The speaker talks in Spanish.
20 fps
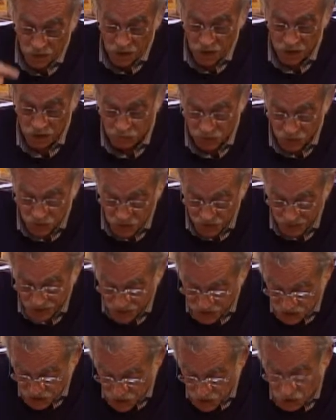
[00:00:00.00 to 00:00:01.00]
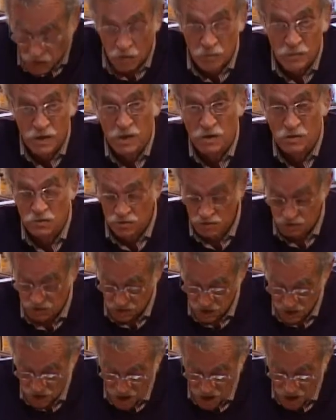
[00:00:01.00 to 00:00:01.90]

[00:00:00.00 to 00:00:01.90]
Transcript: y peones recién comidos.